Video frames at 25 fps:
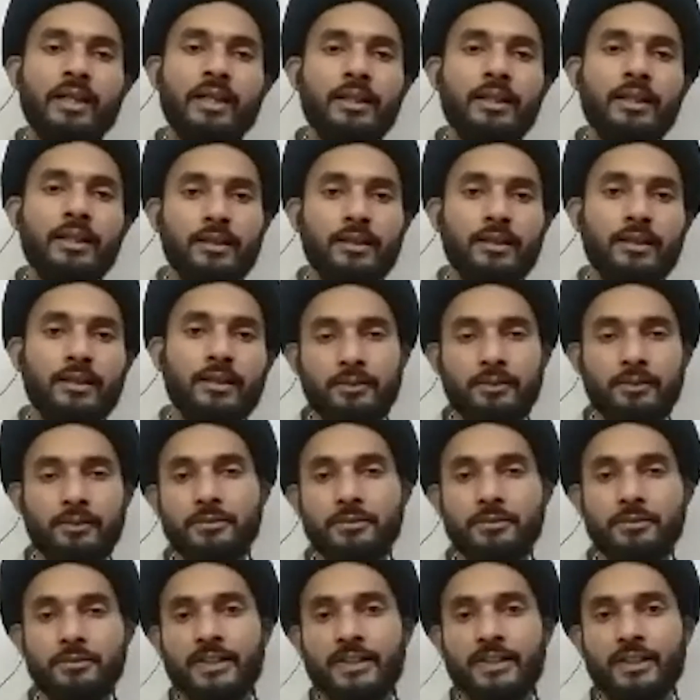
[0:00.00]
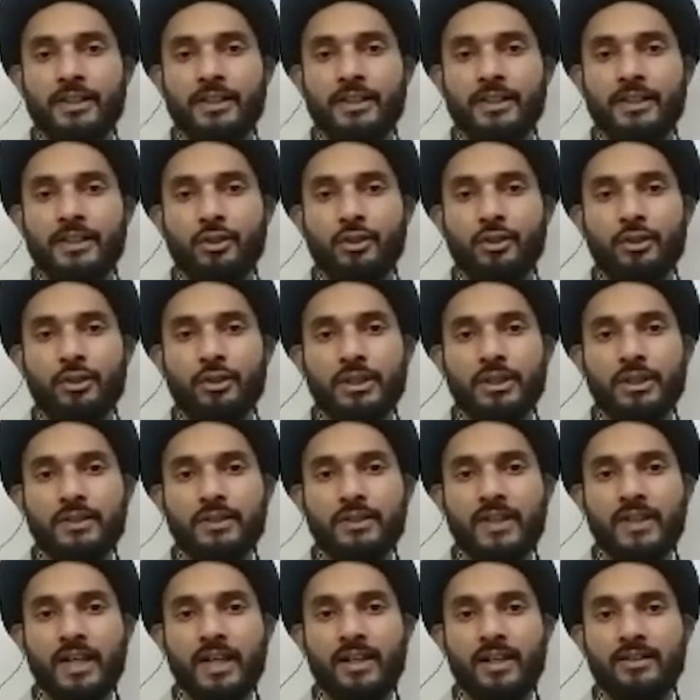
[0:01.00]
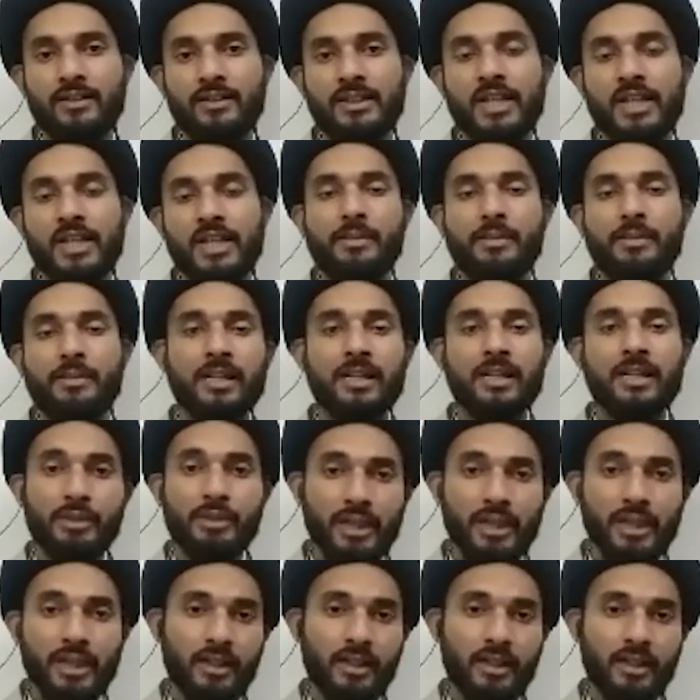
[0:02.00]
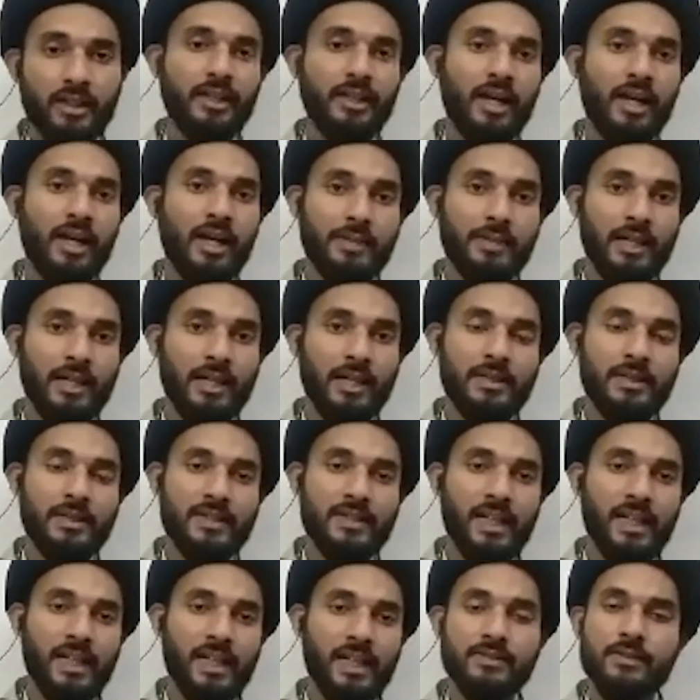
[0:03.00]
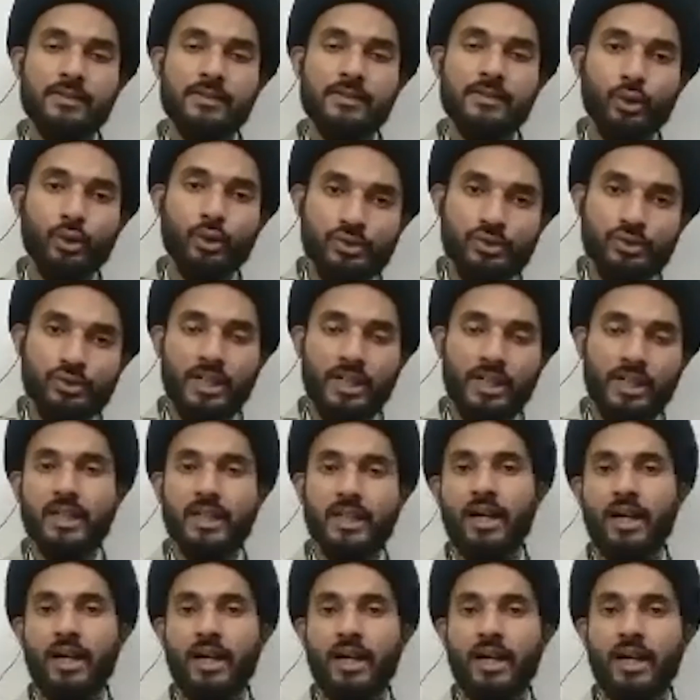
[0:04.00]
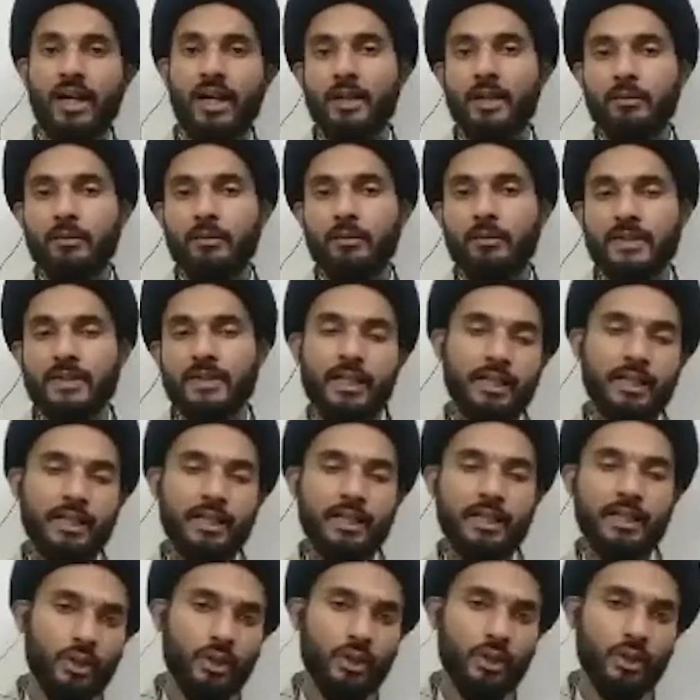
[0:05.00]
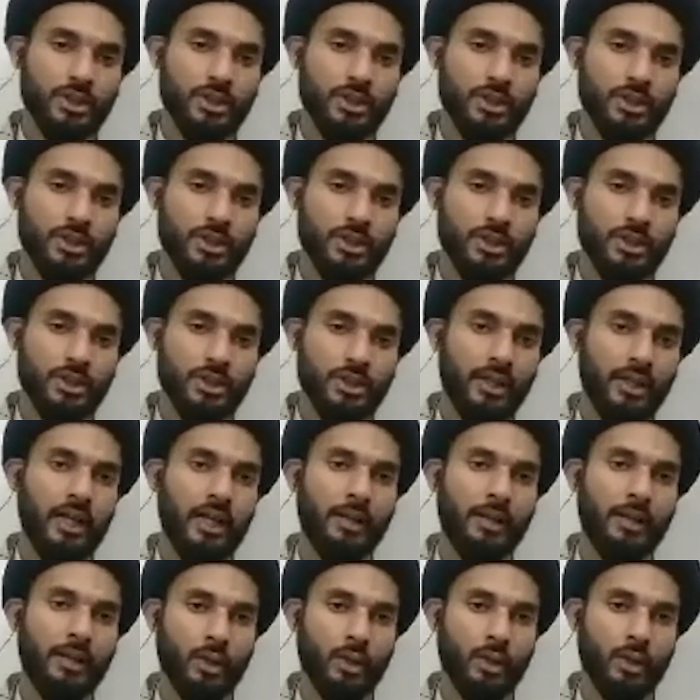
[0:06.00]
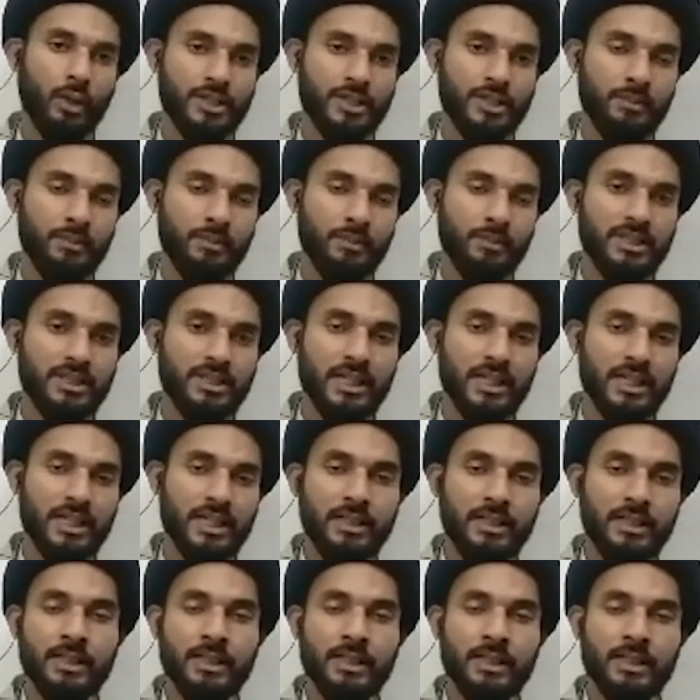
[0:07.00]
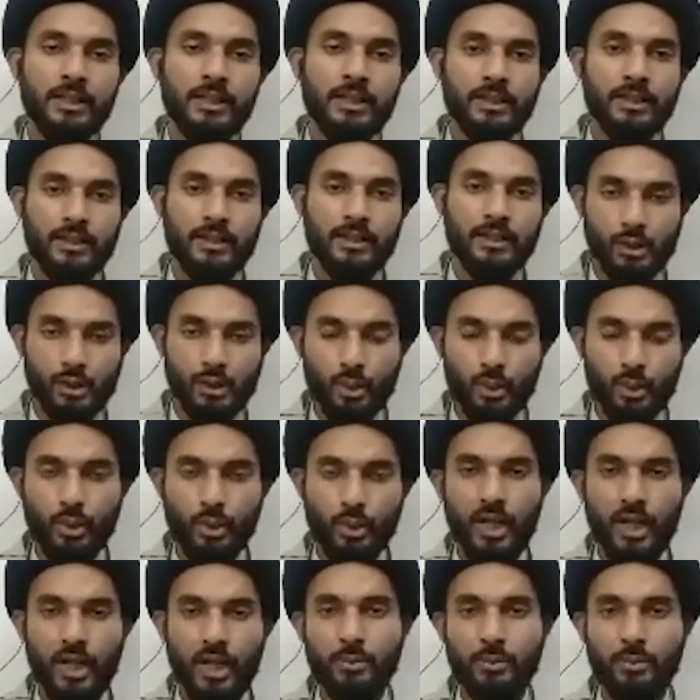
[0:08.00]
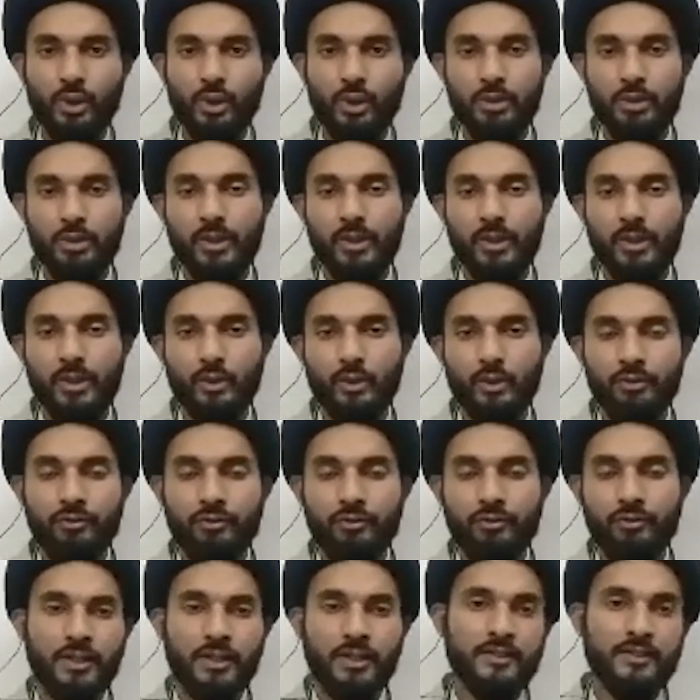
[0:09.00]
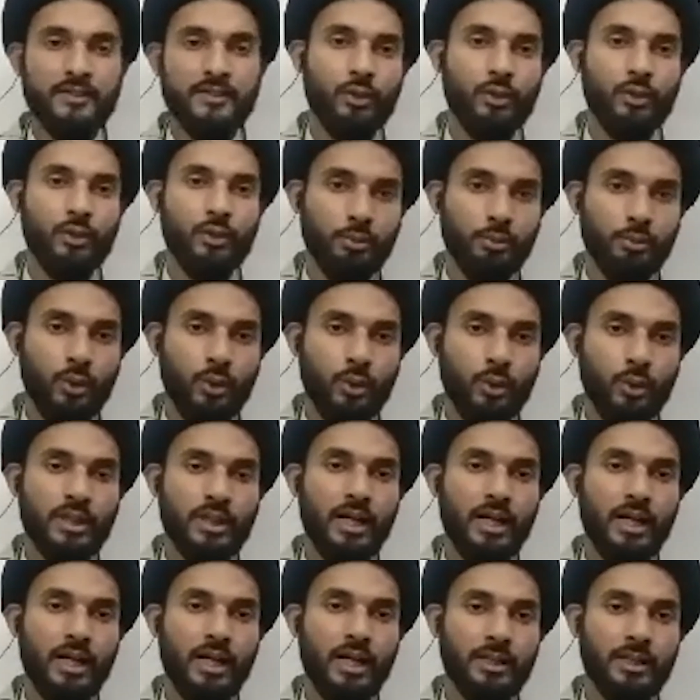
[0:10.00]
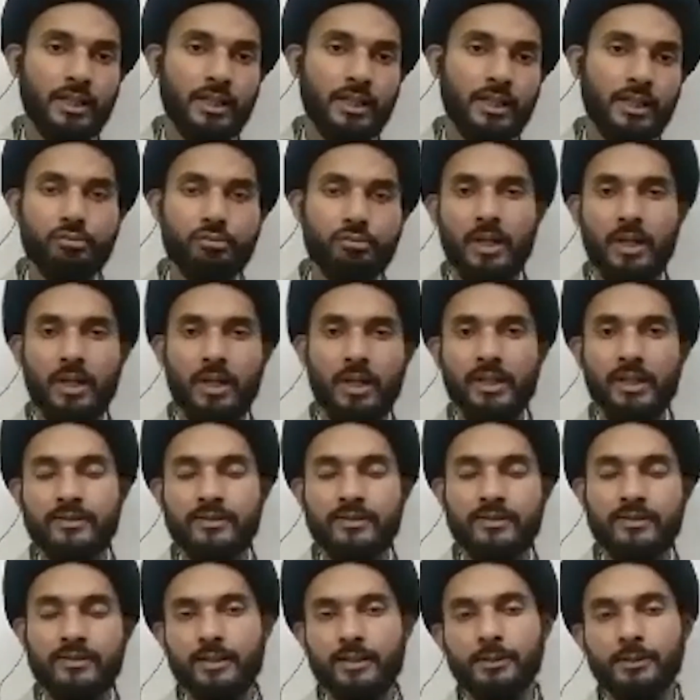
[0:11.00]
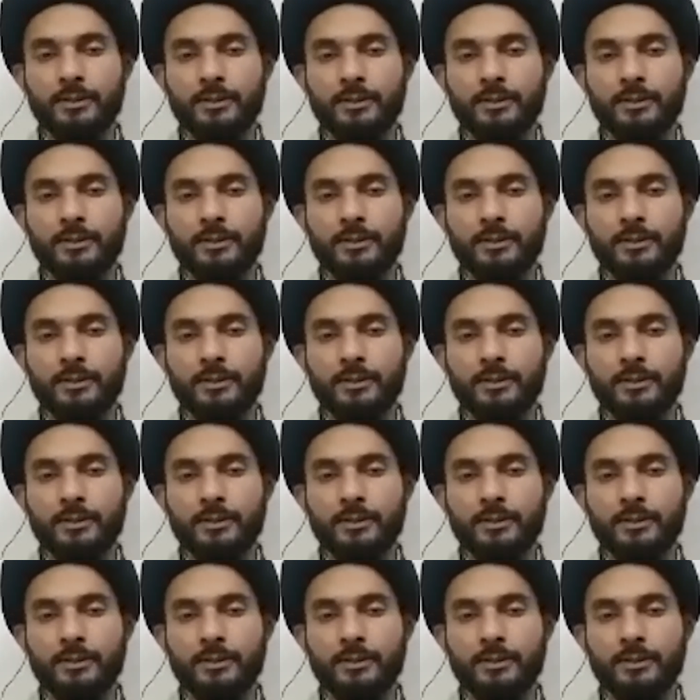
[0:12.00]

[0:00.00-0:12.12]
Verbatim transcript: जैसे ज्यारत जाम कबीरा कल के अमाल में से है जैसे गौस भी कल के अमाल में से है इनको इनशाला आप लोग अंजाम दीजिएगा कि जो आप लोग के पास सॉफ्टवेयर या कुतुब होंगी अमाल के उसमें आप देख सकते हैं